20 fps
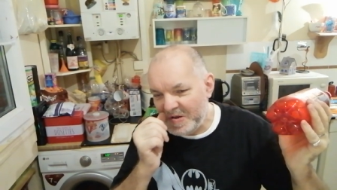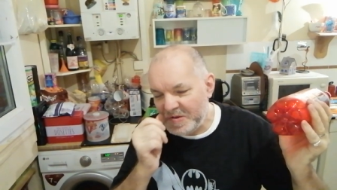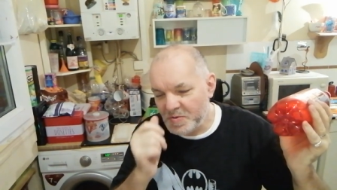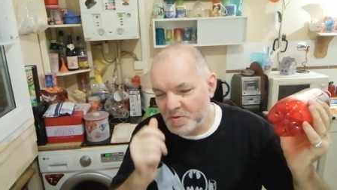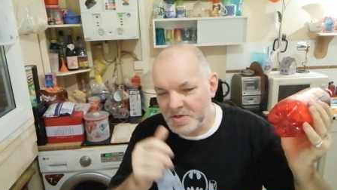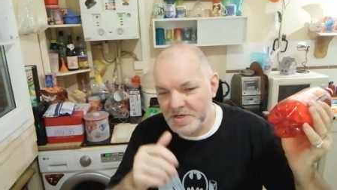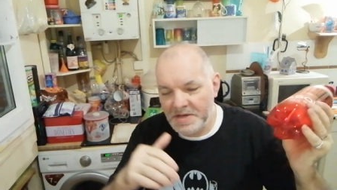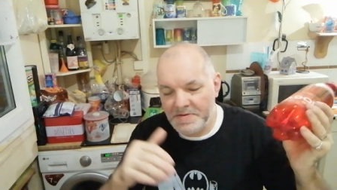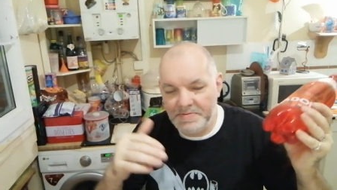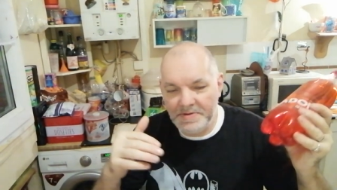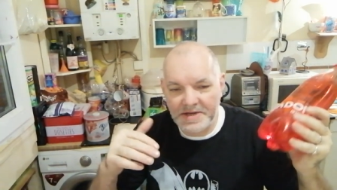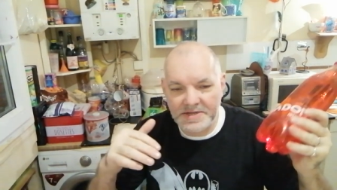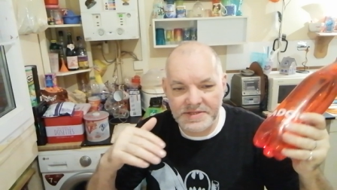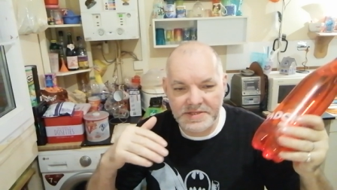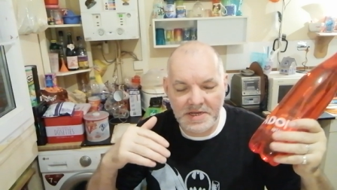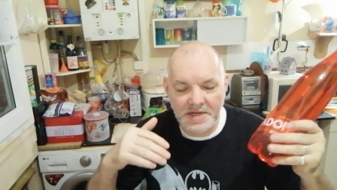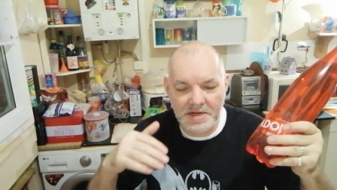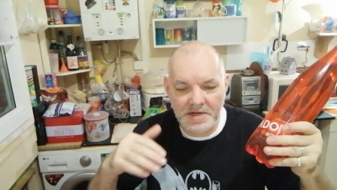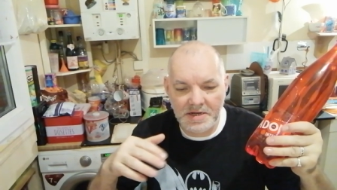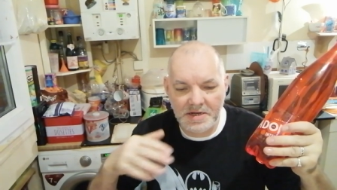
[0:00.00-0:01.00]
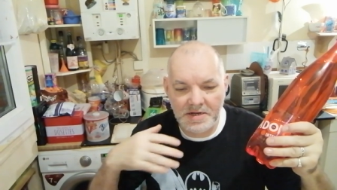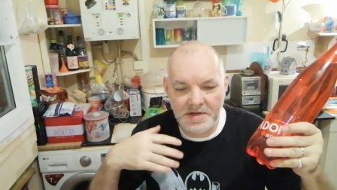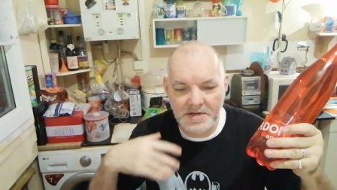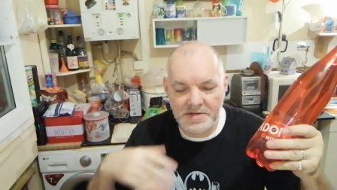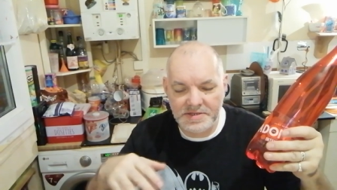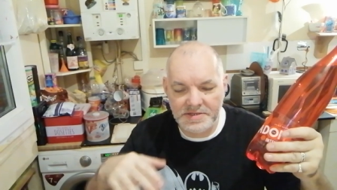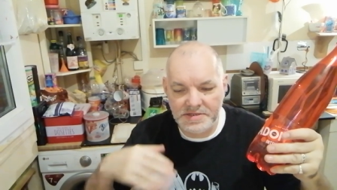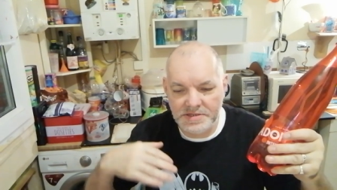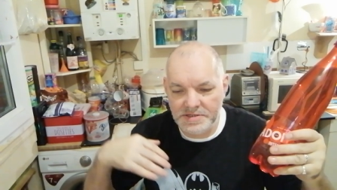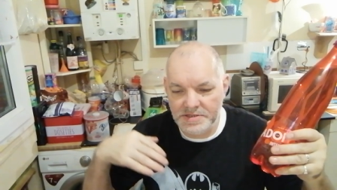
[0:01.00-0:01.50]
Donc les vertes
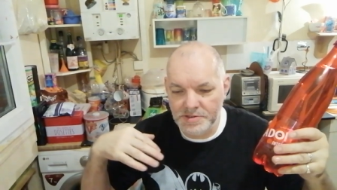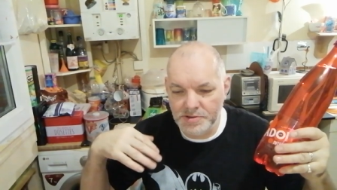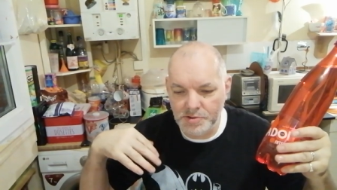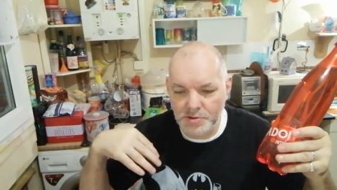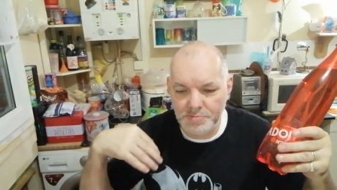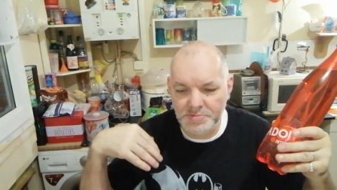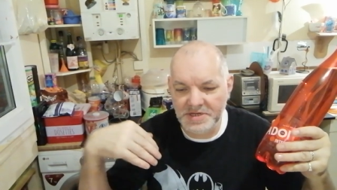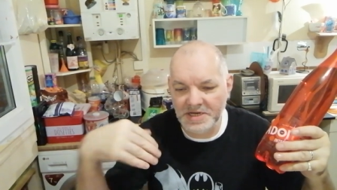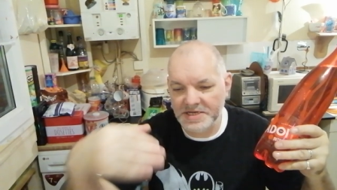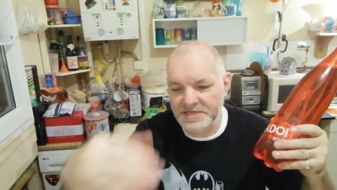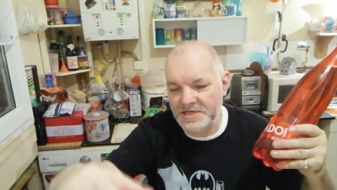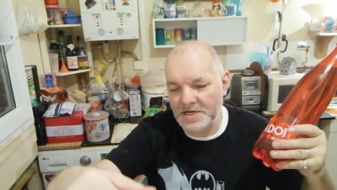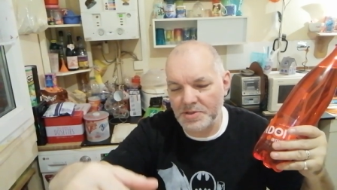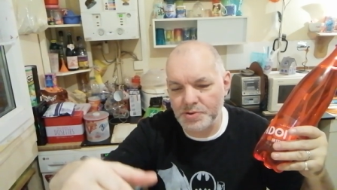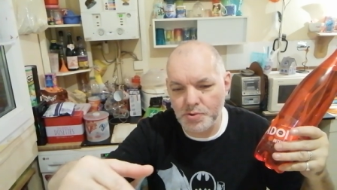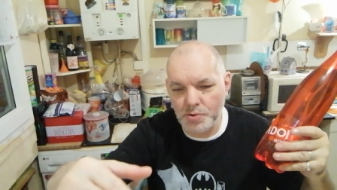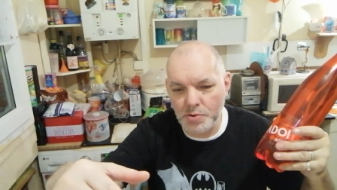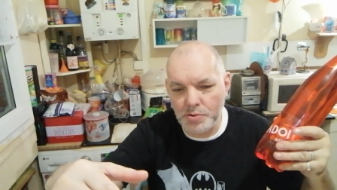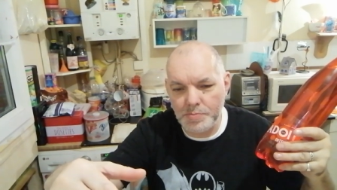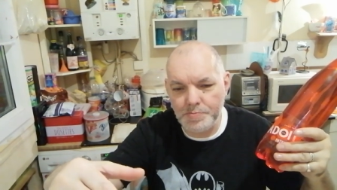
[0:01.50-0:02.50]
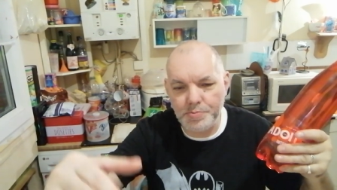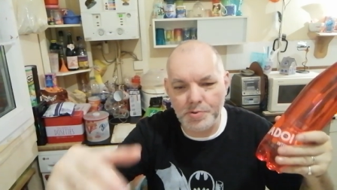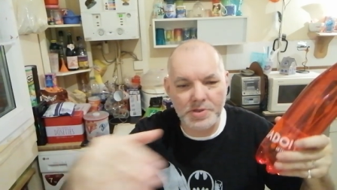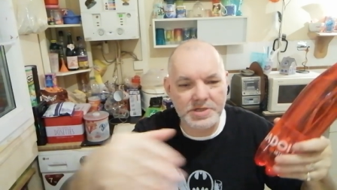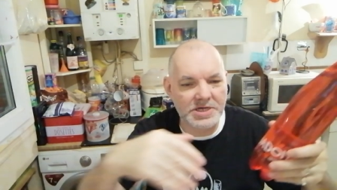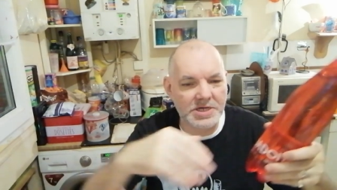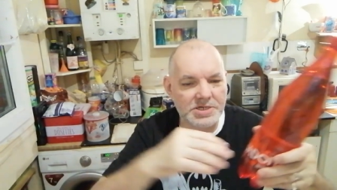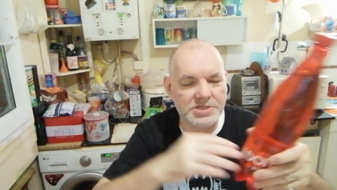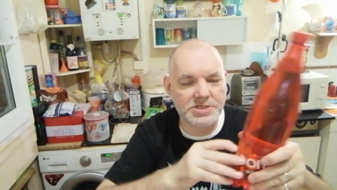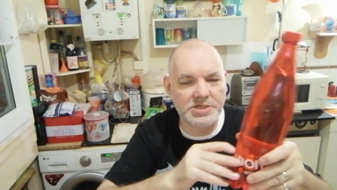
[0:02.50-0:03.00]
ils ont mis un carton pour
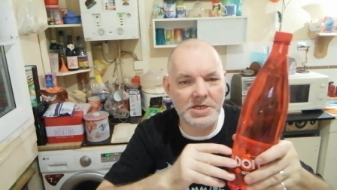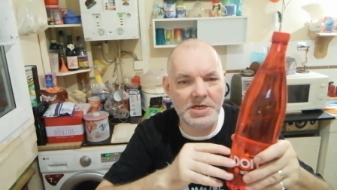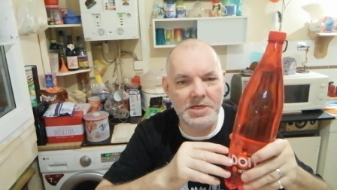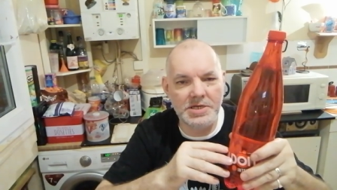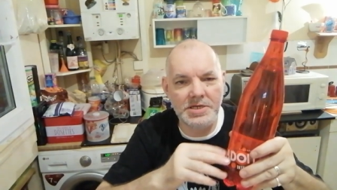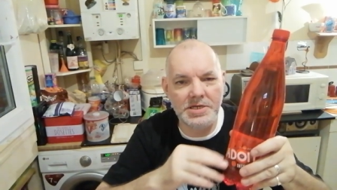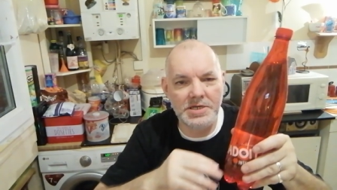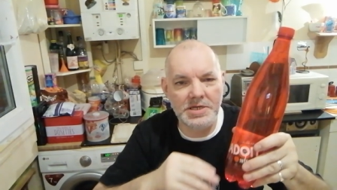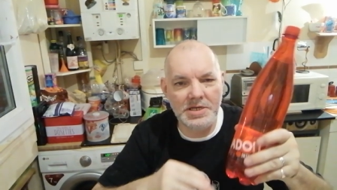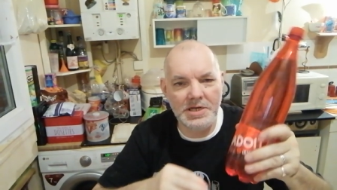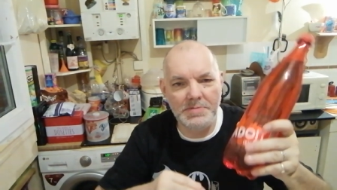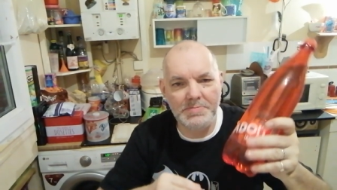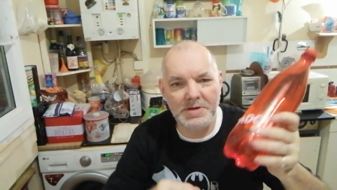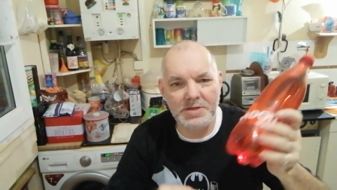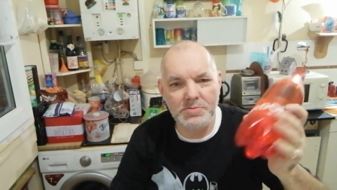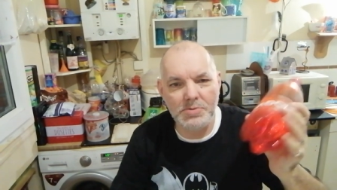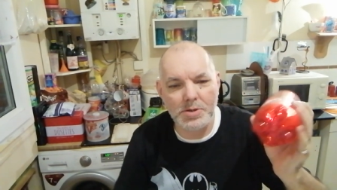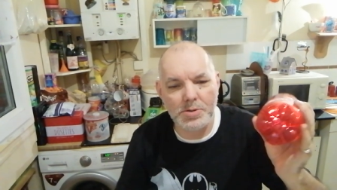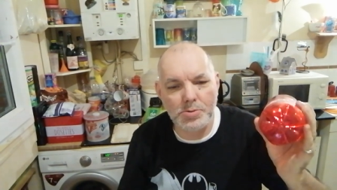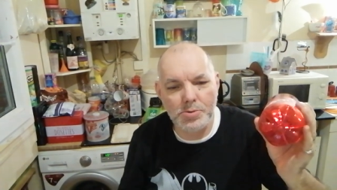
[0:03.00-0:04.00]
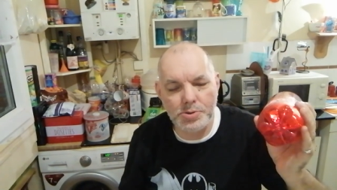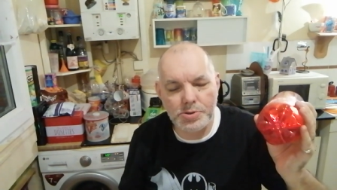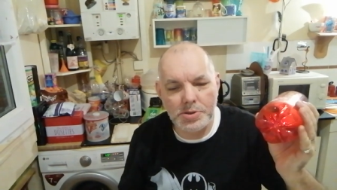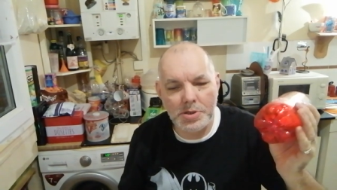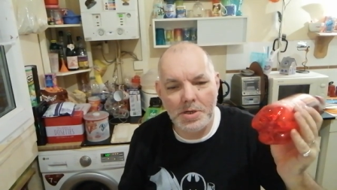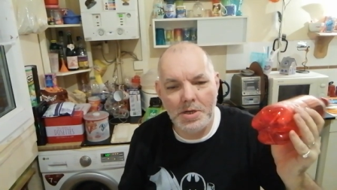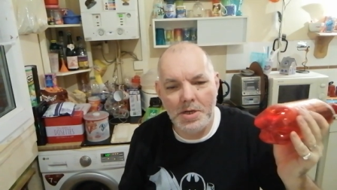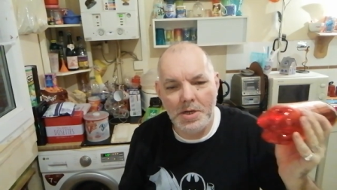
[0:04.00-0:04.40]
cacher les, les rouges.